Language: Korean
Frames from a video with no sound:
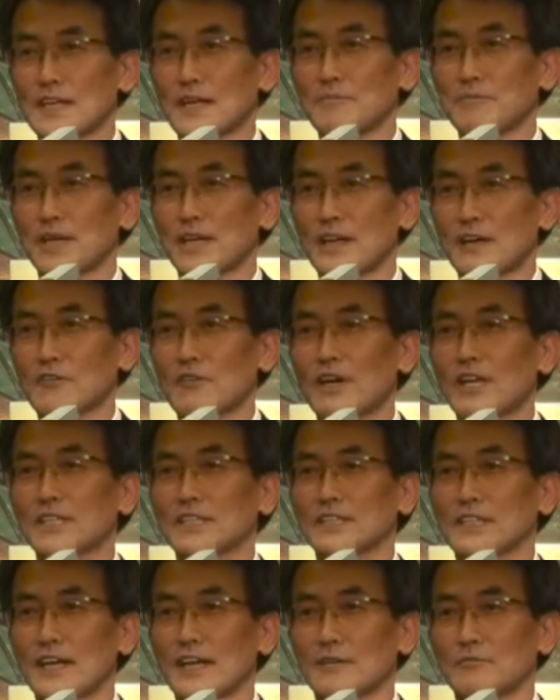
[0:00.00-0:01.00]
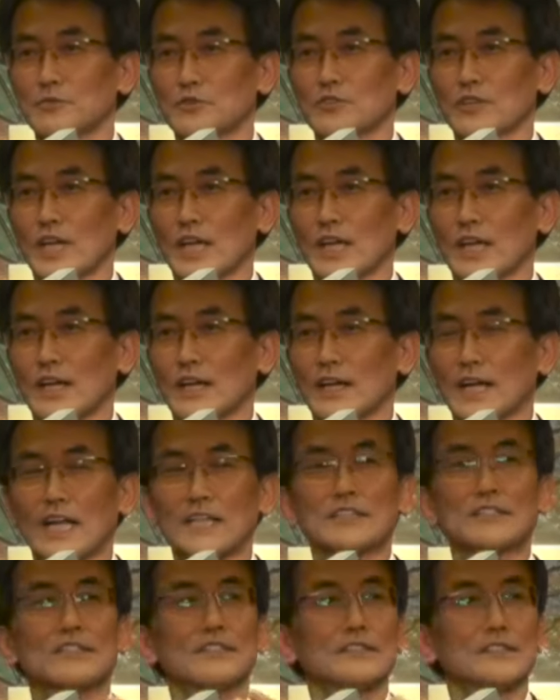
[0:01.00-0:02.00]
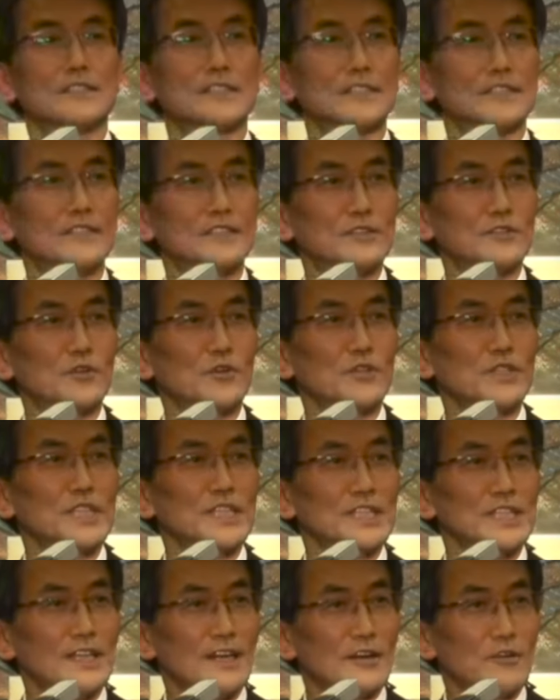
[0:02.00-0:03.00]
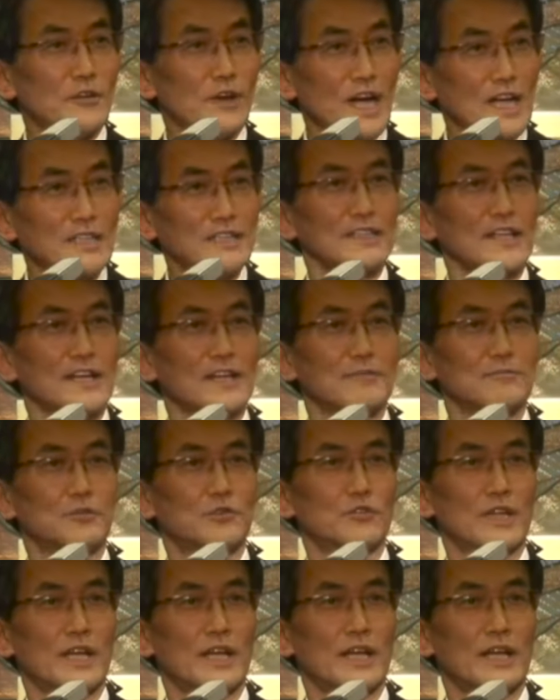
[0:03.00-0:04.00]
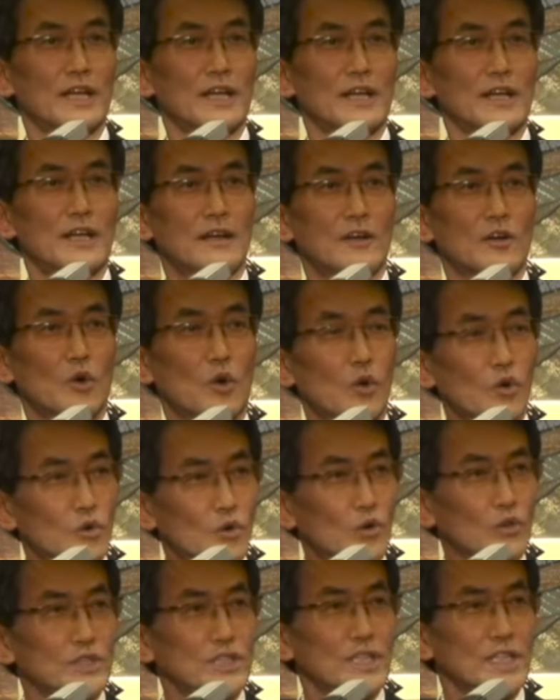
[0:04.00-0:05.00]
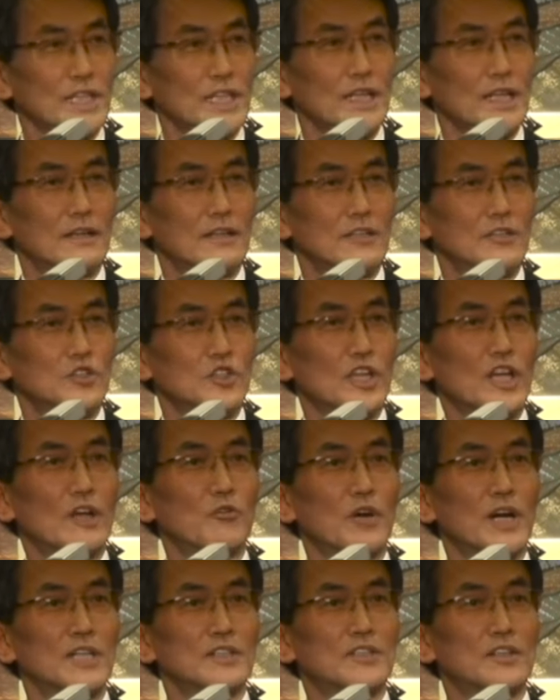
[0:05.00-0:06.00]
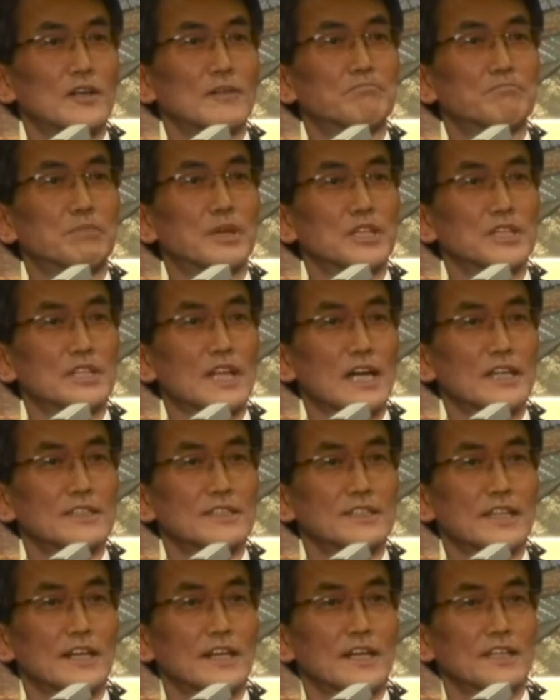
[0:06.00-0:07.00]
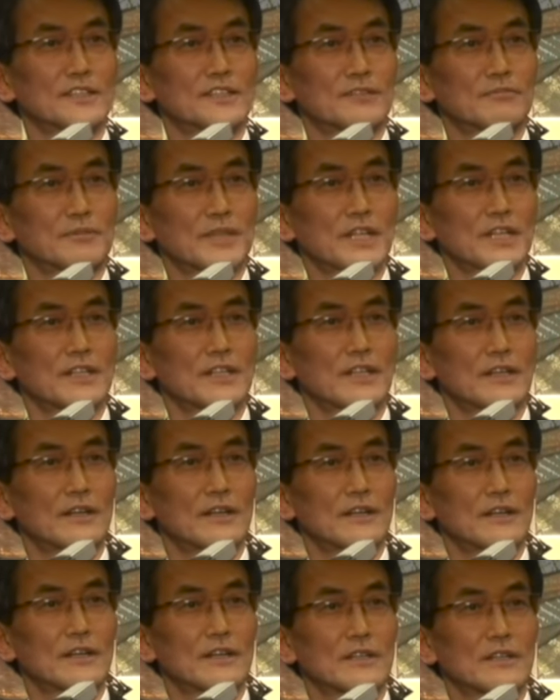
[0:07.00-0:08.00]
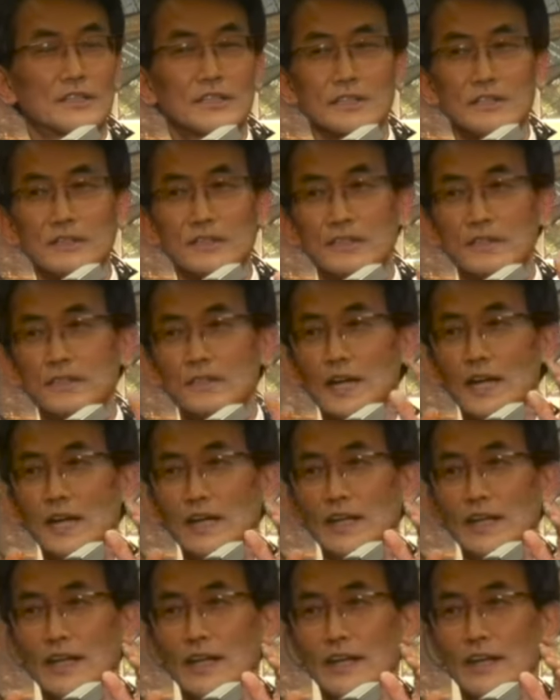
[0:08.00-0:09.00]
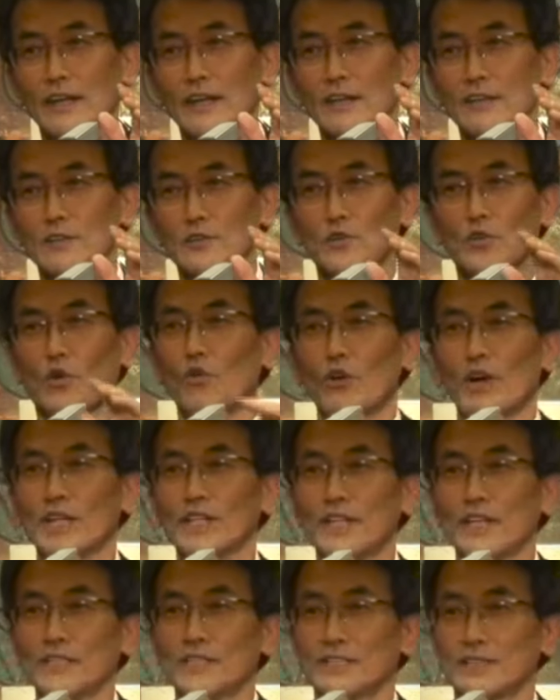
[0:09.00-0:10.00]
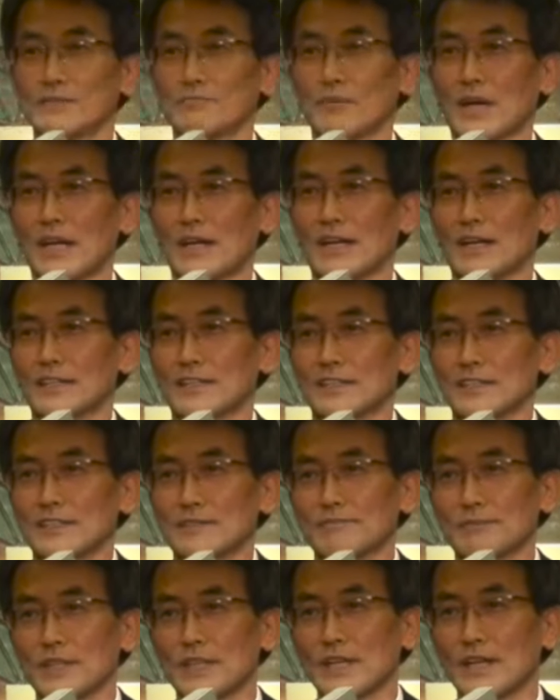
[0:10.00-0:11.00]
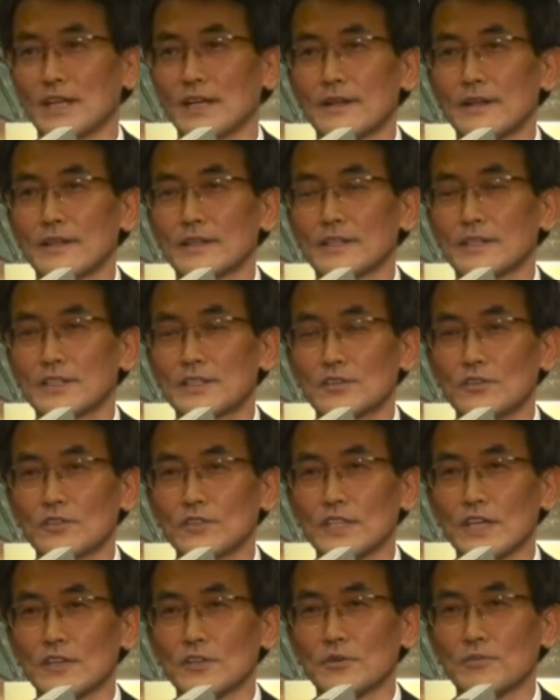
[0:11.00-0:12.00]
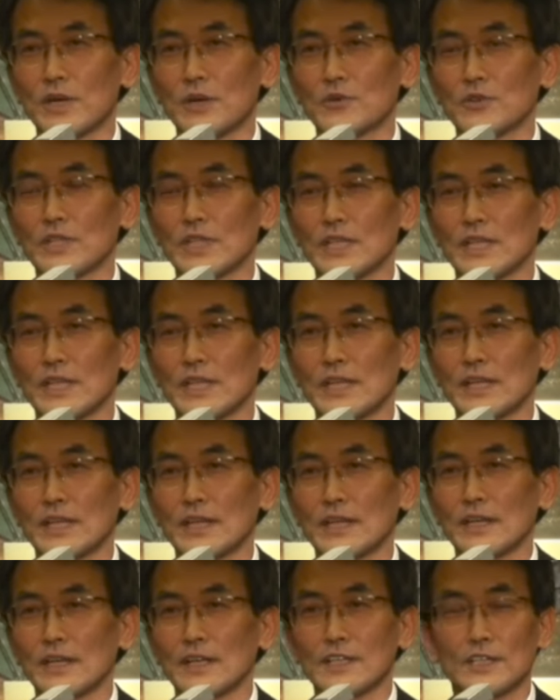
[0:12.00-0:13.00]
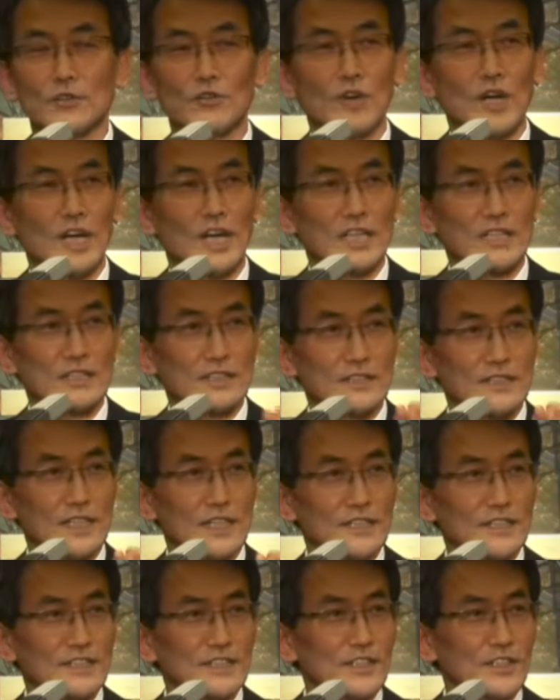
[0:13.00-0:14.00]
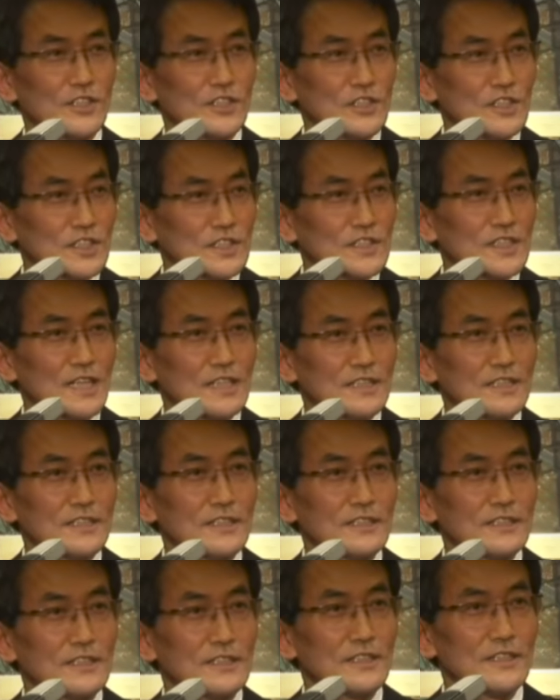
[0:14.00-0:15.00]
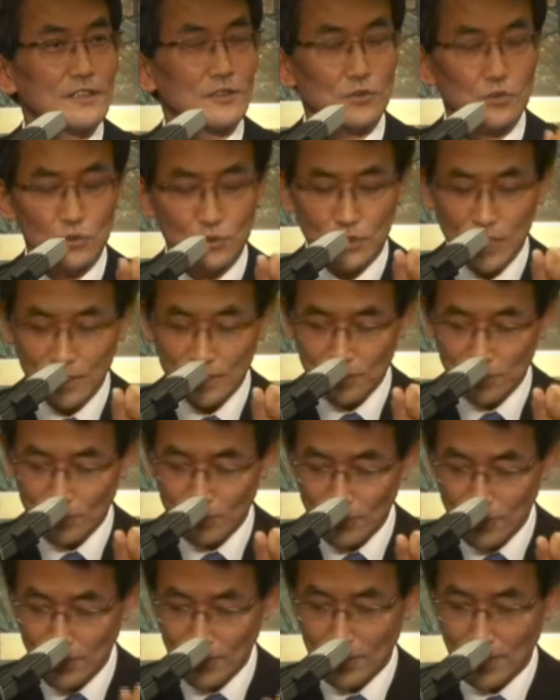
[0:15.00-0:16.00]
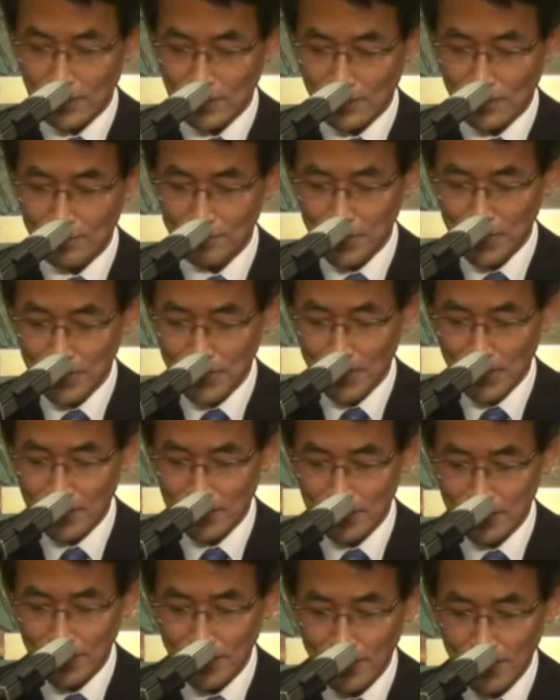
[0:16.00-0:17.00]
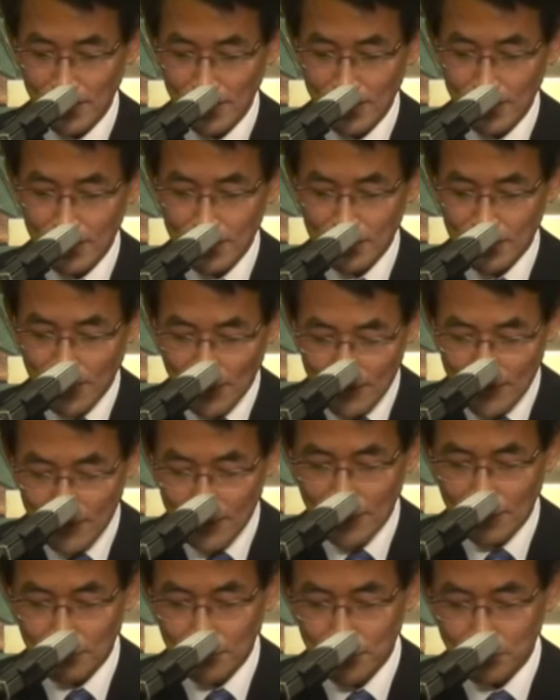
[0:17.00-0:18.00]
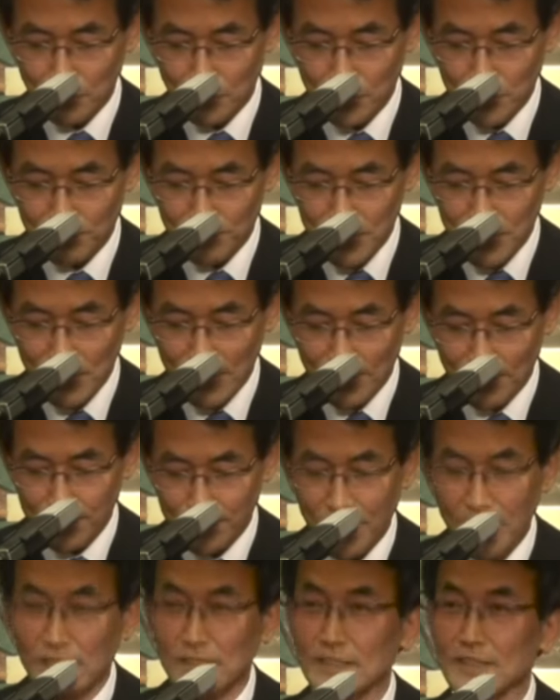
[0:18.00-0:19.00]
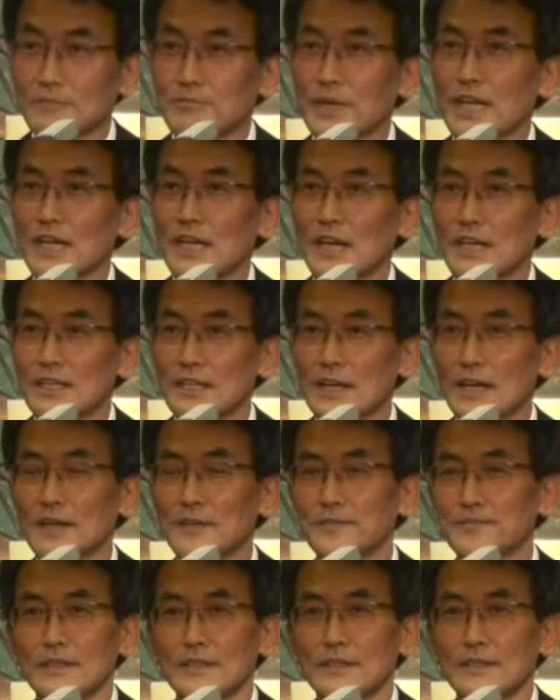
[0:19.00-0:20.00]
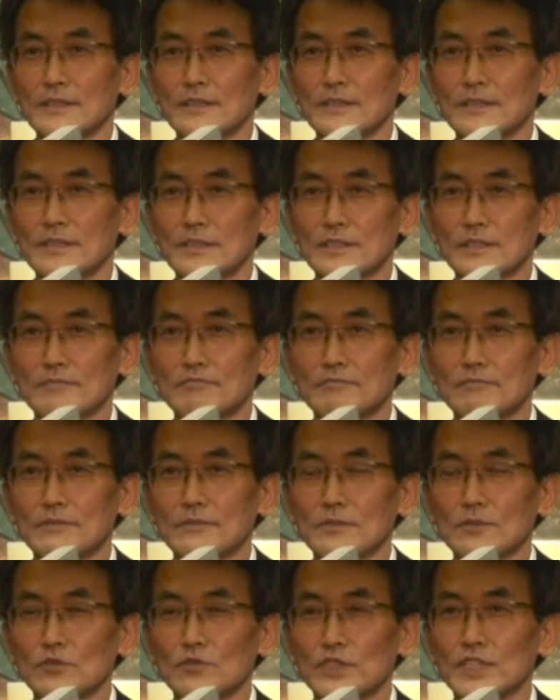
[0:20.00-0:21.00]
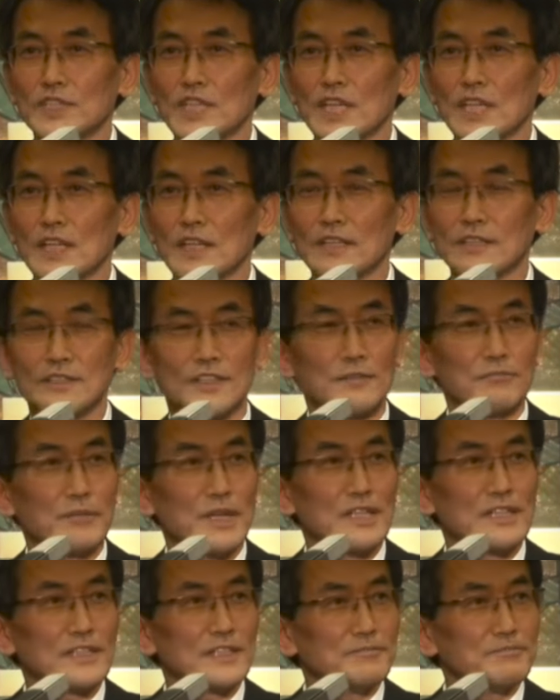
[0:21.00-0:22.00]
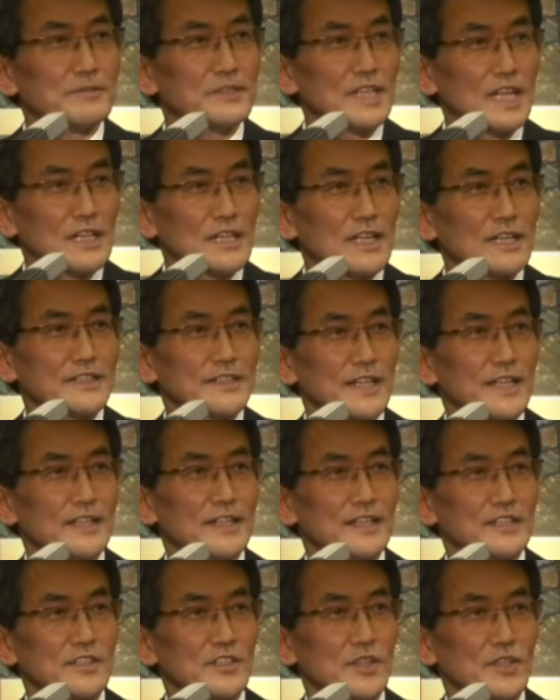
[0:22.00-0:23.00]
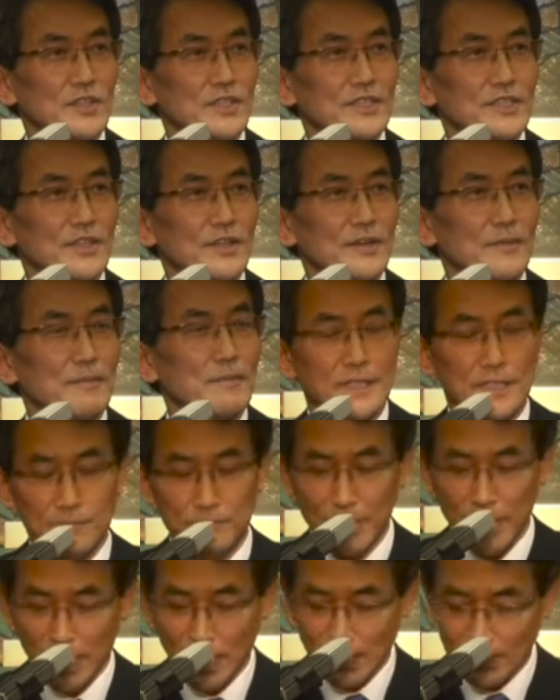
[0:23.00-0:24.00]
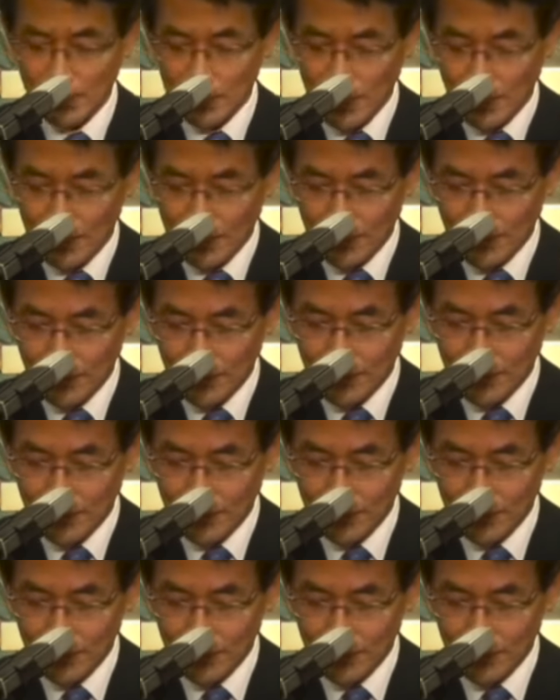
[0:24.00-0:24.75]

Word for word: 자매라고 하는 사람 중에 같은 그리스도인이라고 하는 사람 중에 공공연히 죄와 더벗하는 자가 있으면 그들을 하게 동화되리지 말라는 것입니다. 그리고 사도 바울이 그와 같은 자들이 어떤 자들인지를 구체적으로 이렇게 설명을 했는데 자세히 한번 보십시다. 음행하거나 지금 우리 세대는 정말 음란한 세대죠. 그죠? 음행하는 자들.